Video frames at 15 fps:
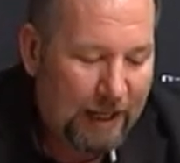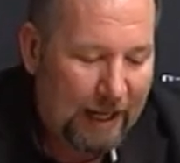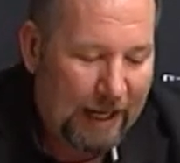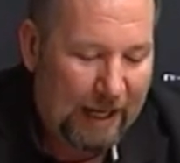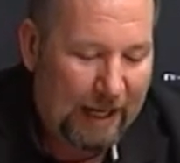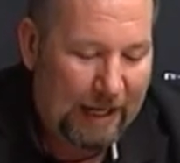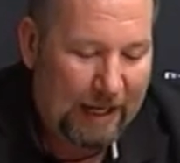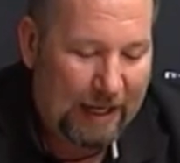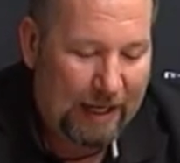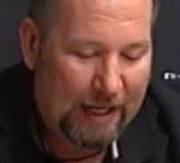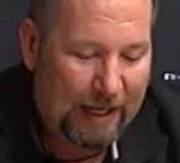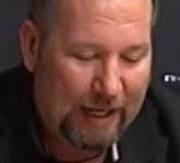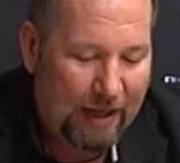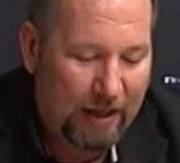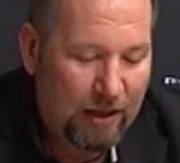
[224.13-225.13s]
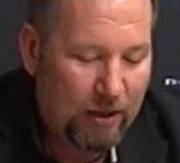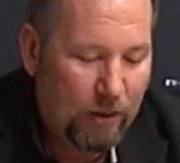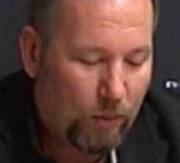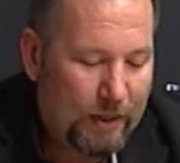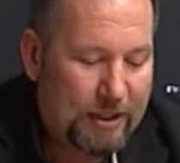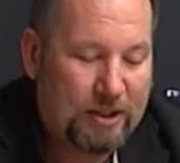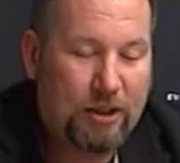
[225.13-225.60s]
Eh,
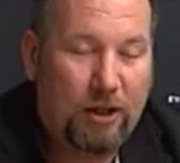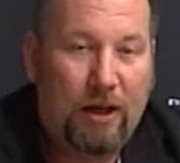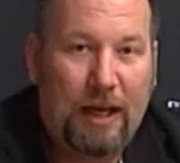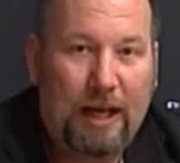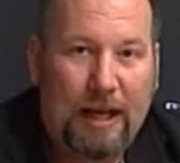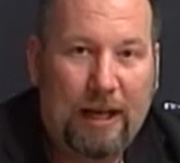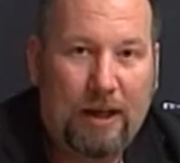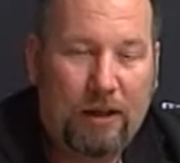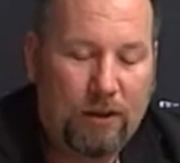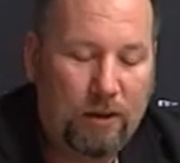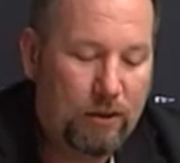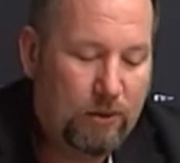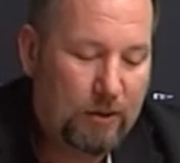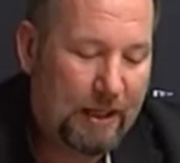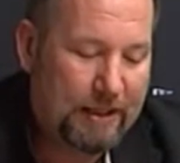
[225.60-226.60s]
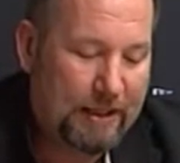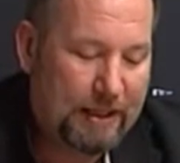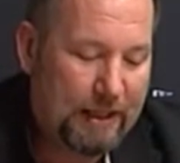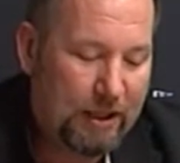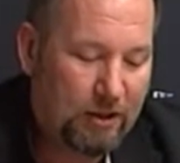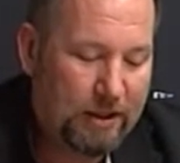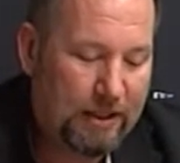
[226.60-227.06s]
questa è un'altra
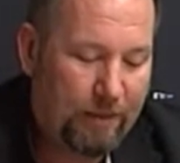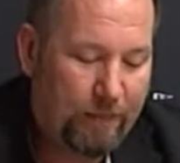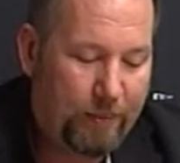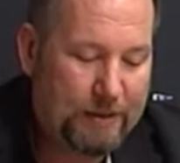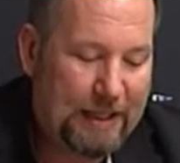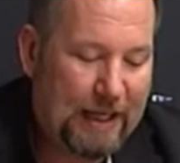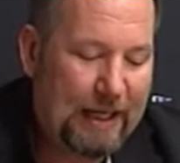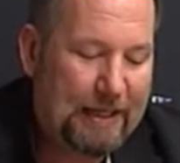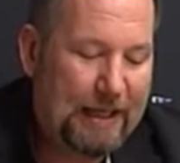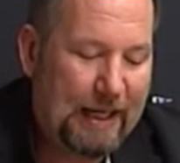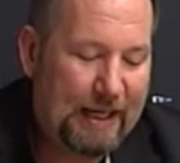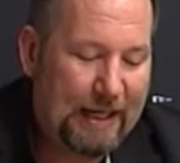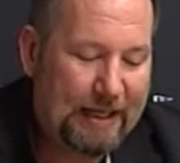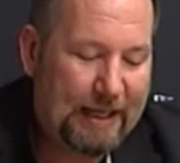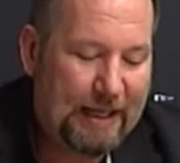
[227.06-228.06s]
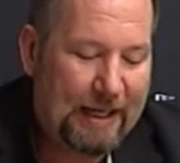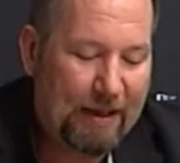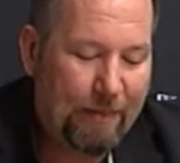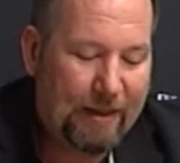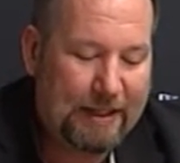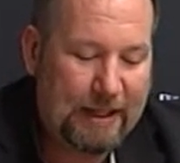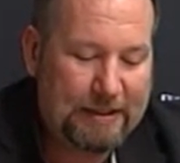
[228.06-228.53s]
delle cose che è importante, è la delega
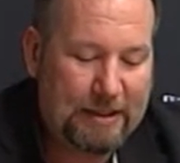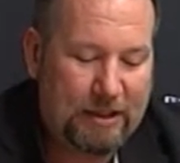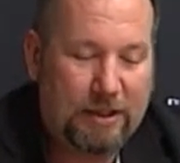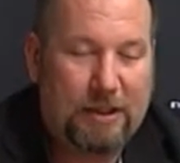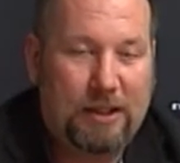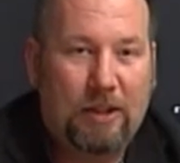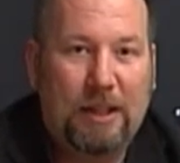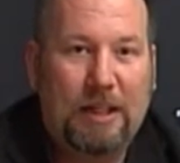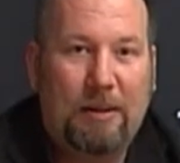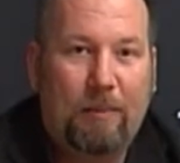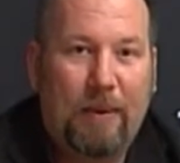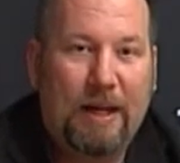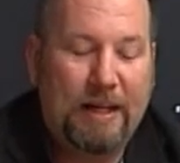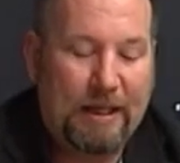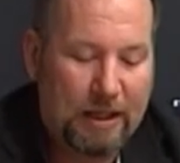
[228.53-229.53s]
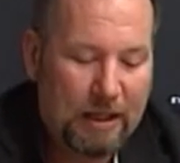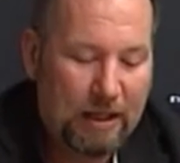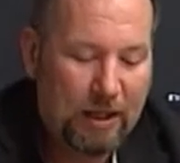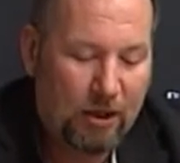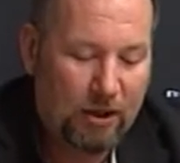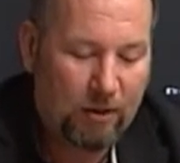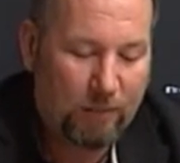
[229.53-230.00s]
in materia di gestione di beni
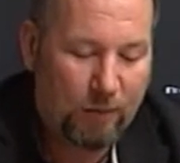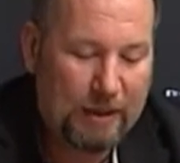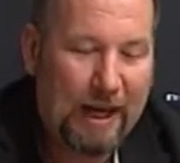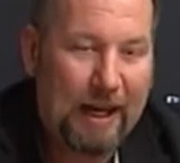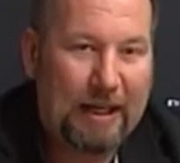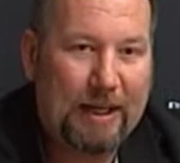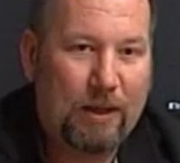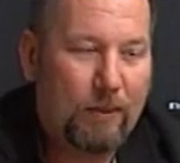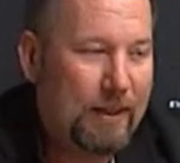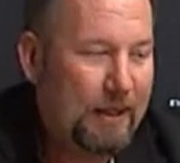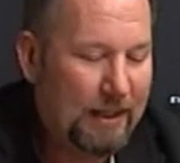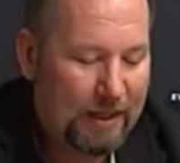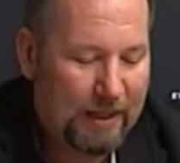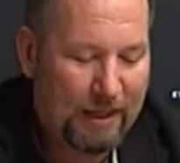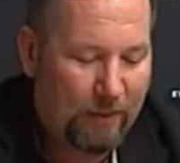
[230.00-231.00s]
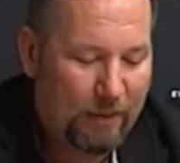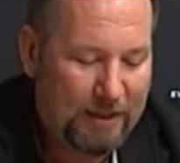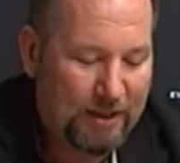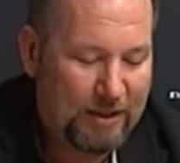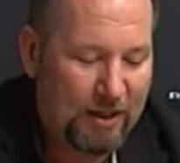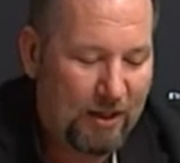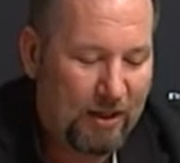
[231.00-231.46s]
comunali, quindi eh,
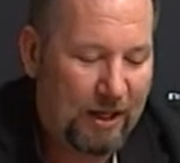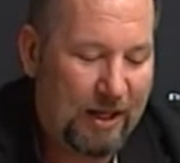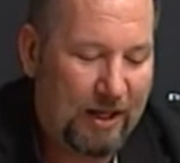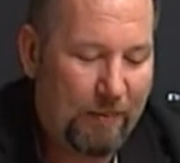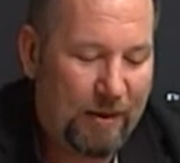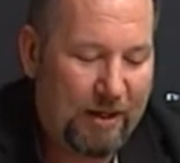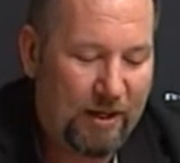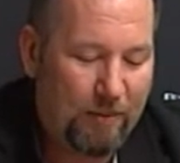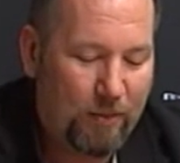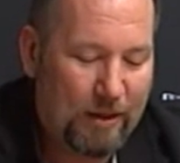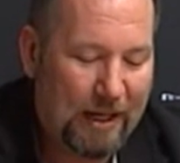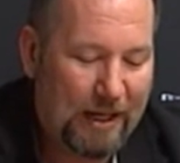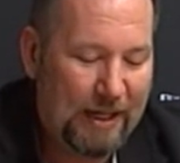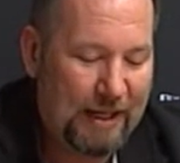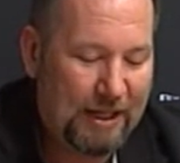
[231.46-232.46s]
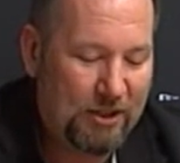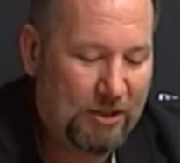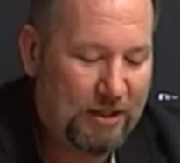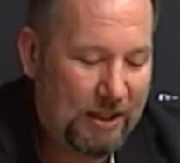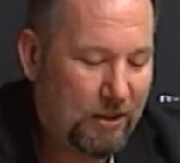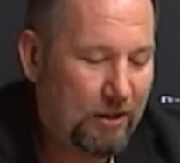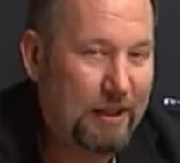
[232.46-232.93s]
qualsiasi eh, bene comunale è
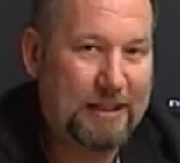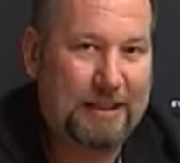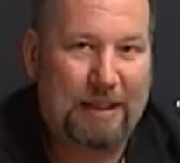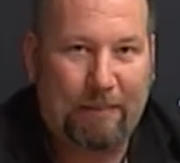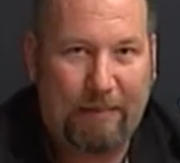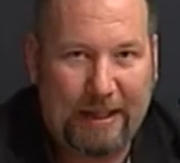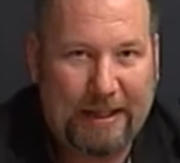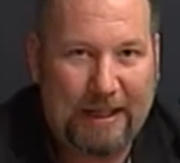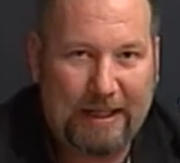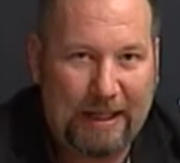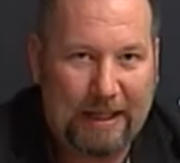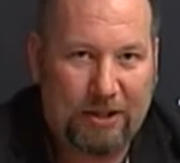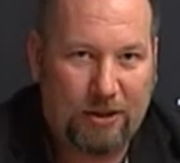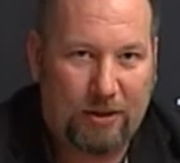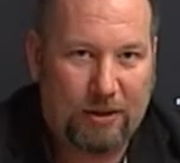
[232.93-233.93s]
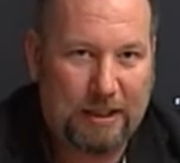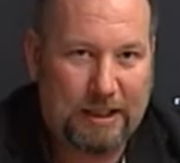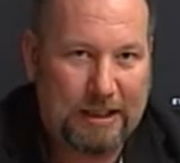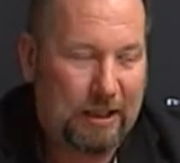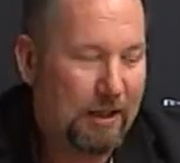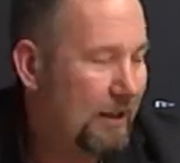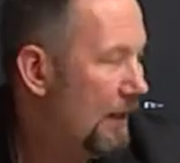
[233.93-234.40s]
gestito direttamente dalle
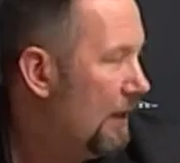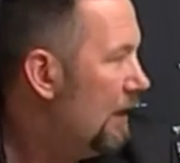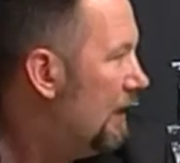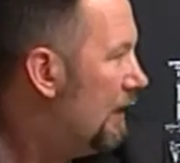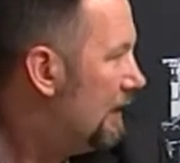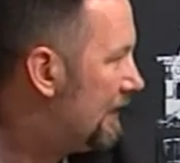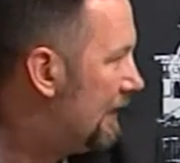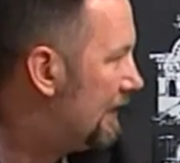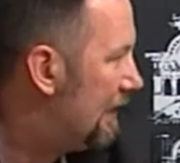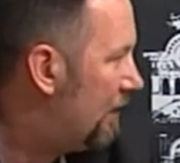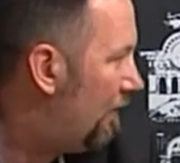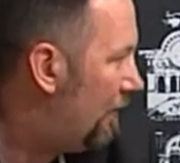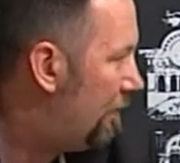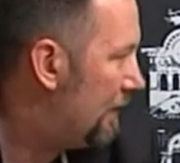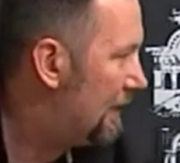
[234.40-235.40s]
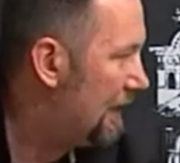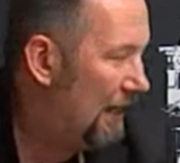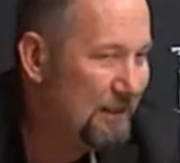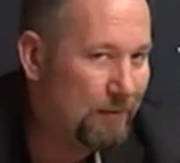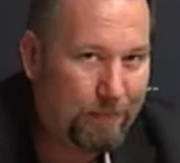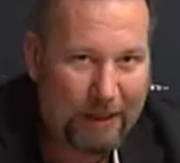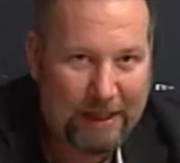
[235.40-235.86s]
circoscrizioni, senza dover
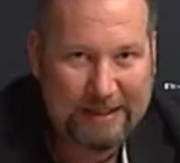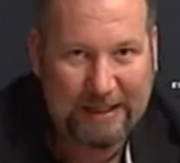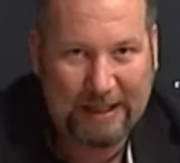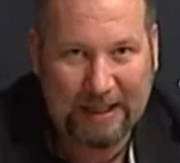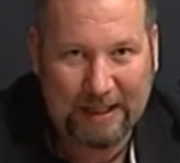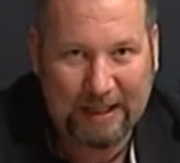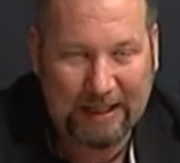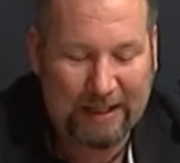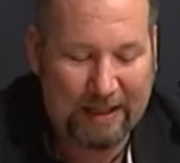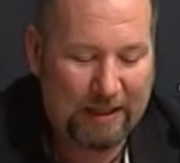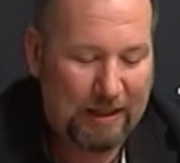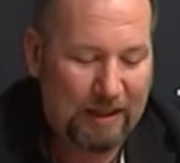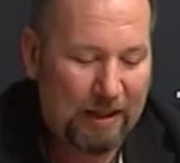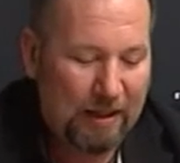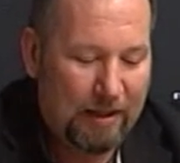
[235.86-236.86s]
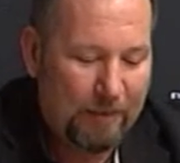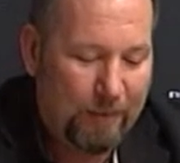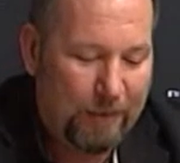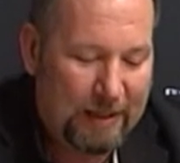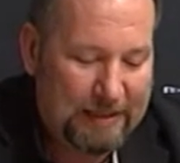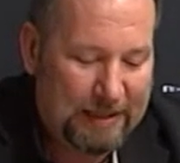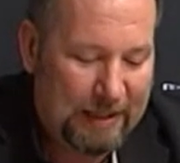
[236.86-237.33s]
passare per il,
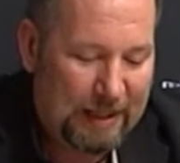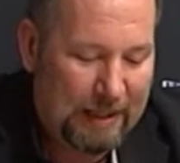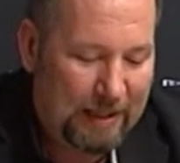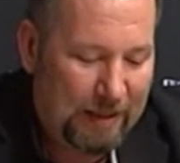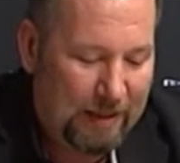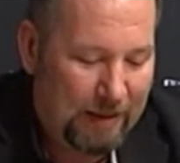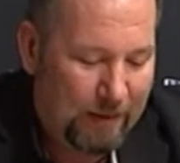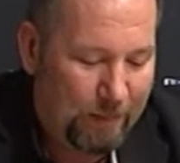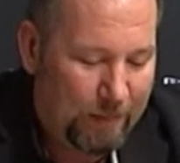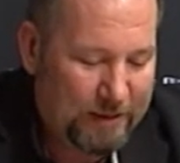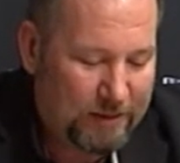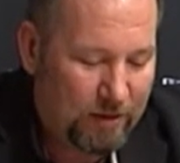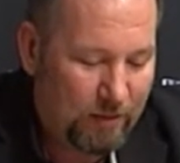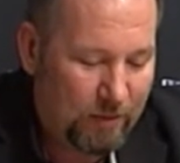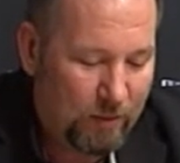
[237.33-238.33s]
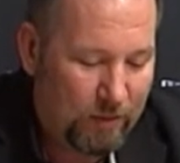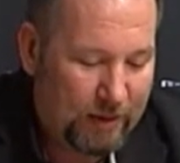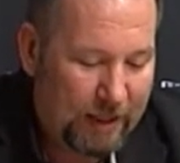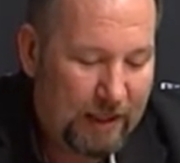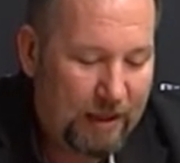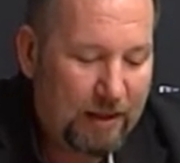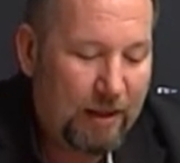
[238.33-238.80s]
per il, per il
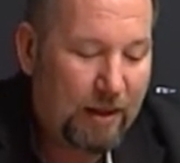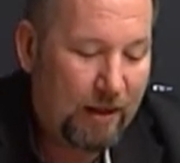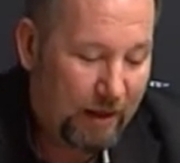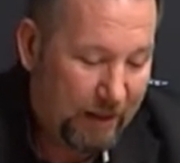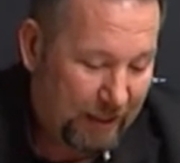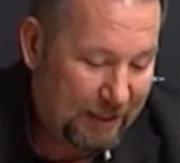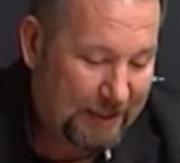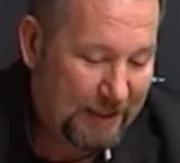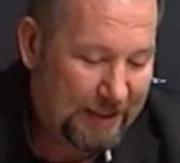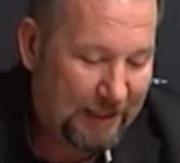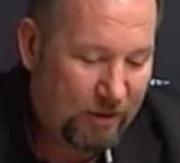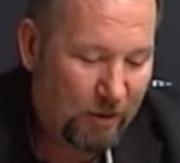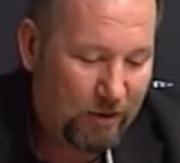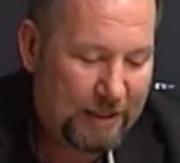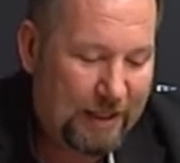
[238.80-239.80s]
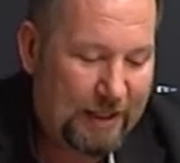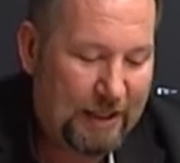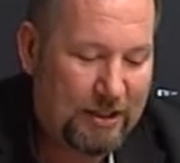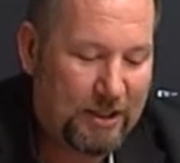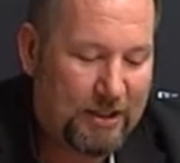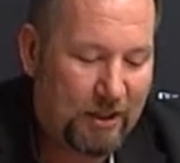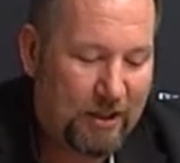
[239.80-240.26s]
comune. La stessa cosa nella
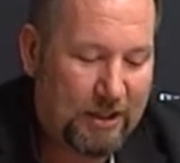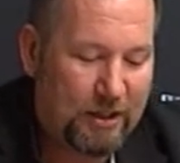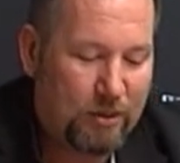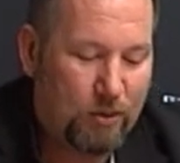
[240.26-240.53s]
gestione delle